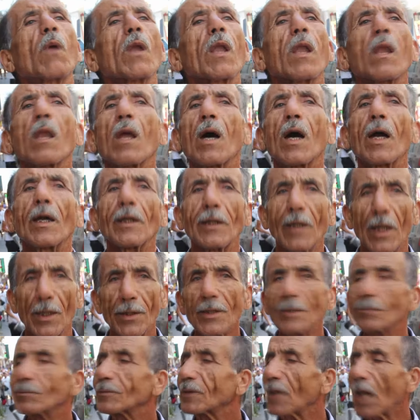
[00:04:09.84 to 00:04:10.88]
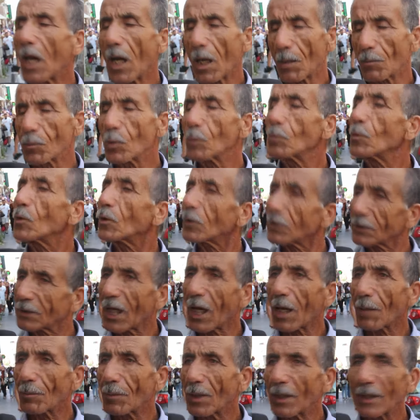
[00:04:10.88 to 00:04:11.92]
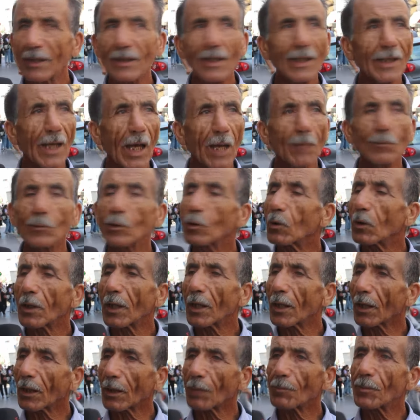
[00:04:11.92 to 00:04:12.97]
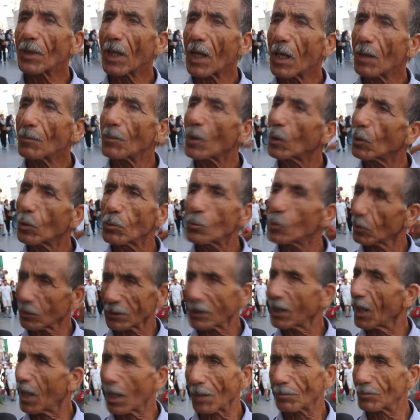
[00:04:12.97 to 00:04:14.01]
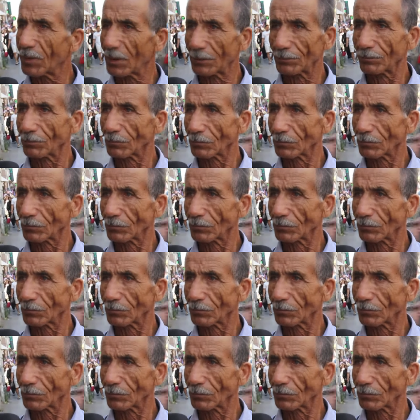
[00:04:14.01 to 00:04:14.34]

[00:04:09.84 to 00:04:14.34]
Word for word: والله العظيم تعب امور تعبه هي الحمد لله يا ربي اما الامور تعبه